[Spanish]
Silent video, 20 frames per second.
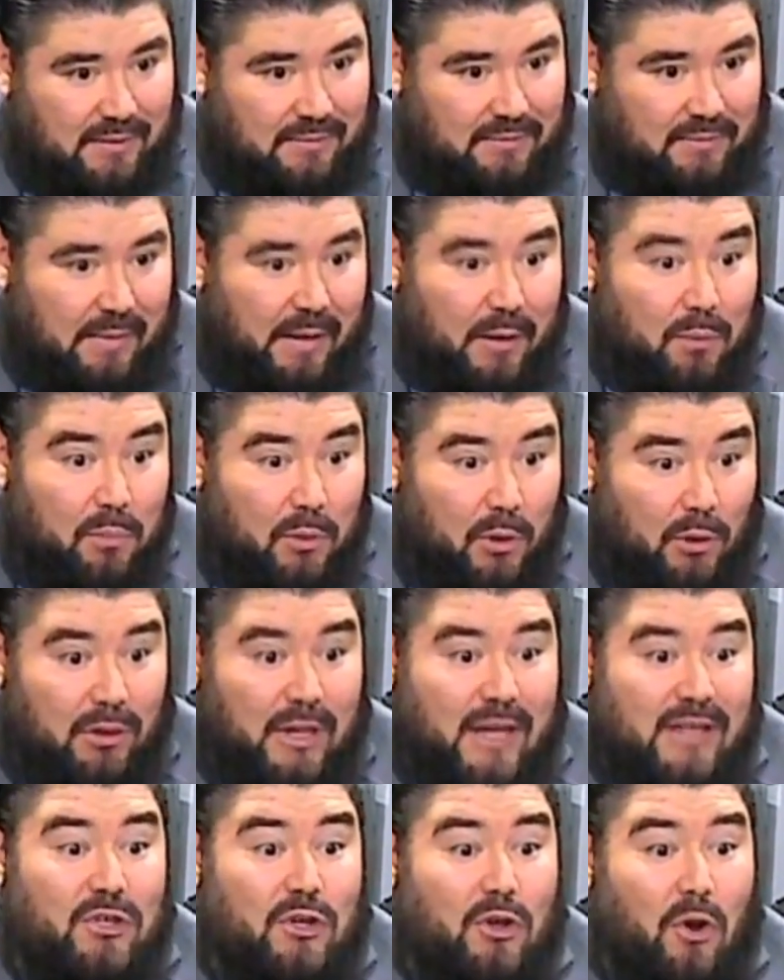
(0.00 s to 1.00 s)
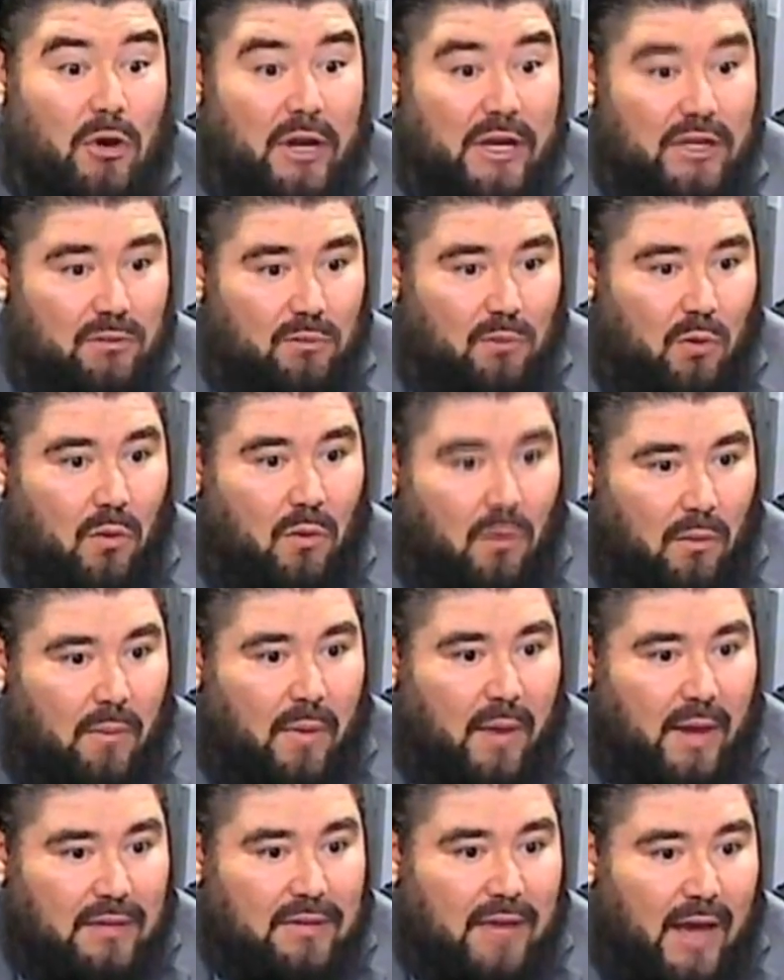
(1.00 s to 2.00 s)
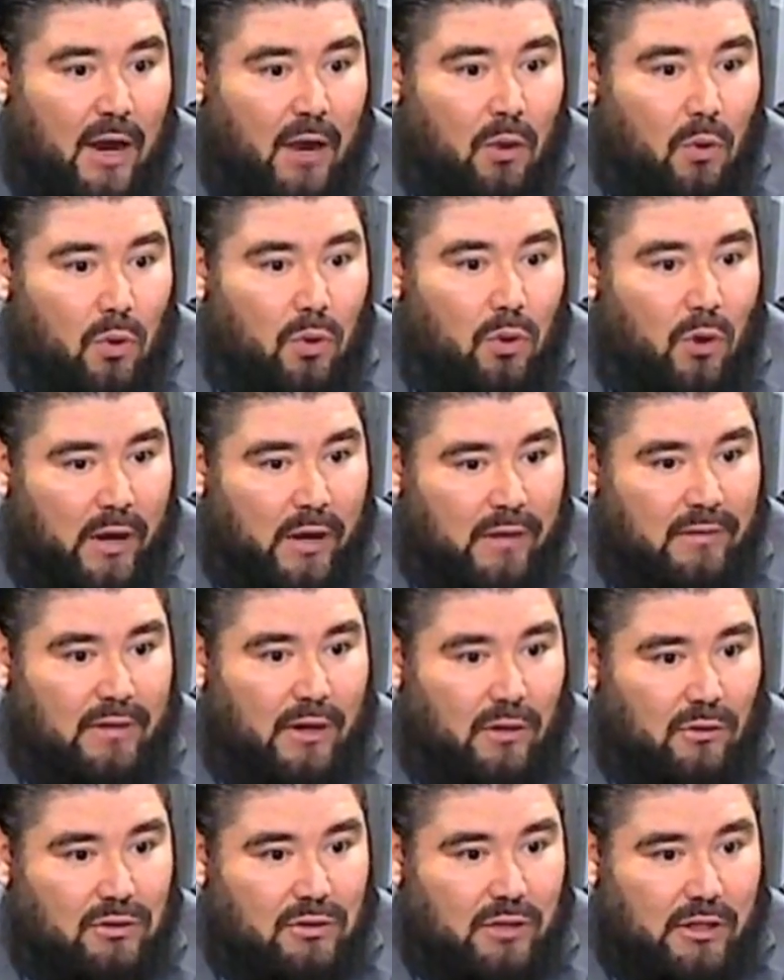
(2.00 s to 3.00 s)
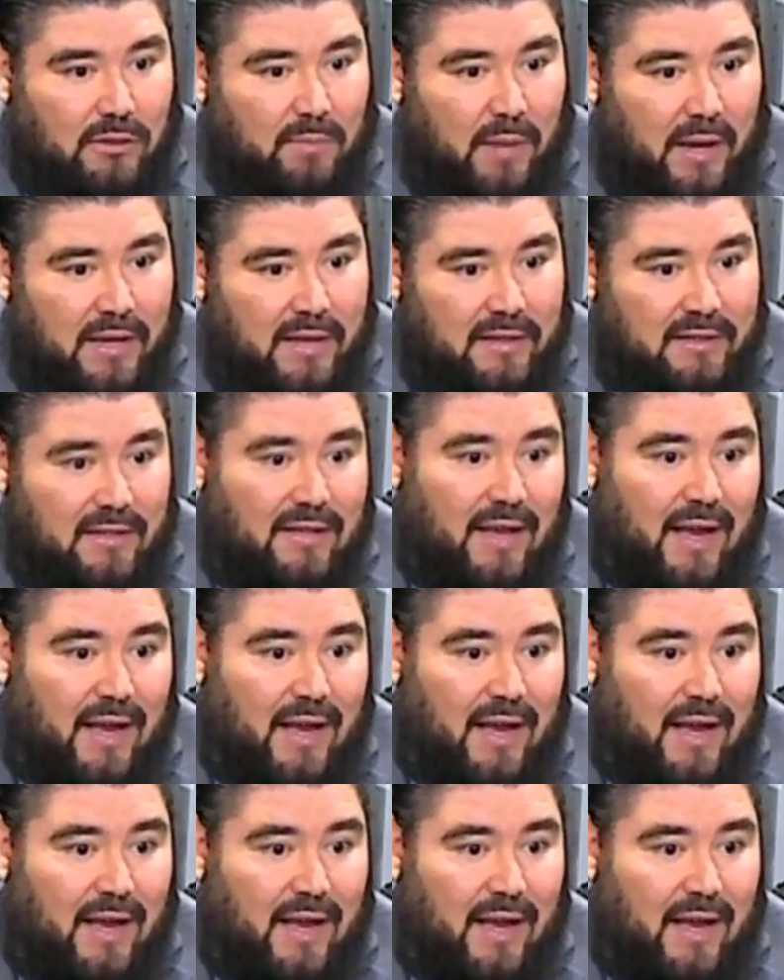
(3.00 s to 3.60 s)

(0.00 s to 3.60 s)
a ver un proteccionismo más agudo entre los tres países.